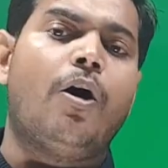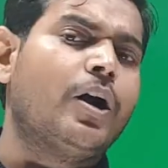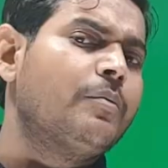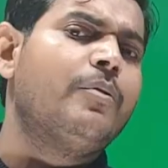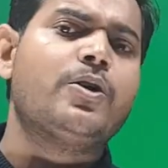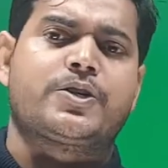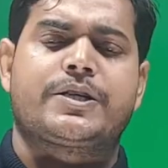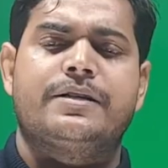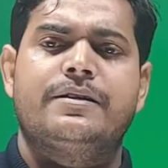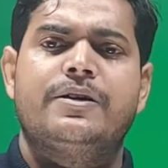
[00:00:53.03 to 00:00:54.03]

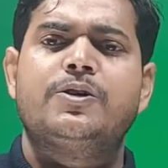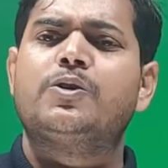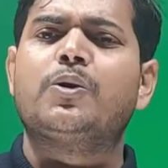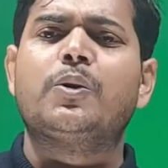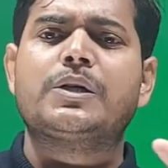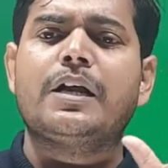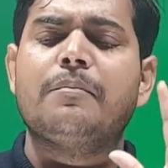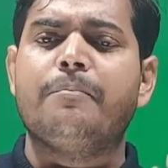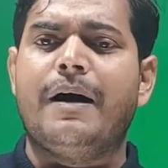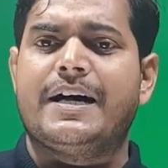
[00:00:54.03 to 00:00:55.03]
ऑलमोस्ट टोटल
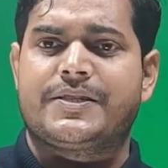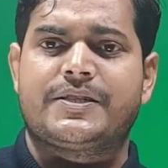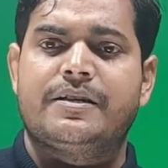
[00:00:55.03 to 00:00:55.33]
मास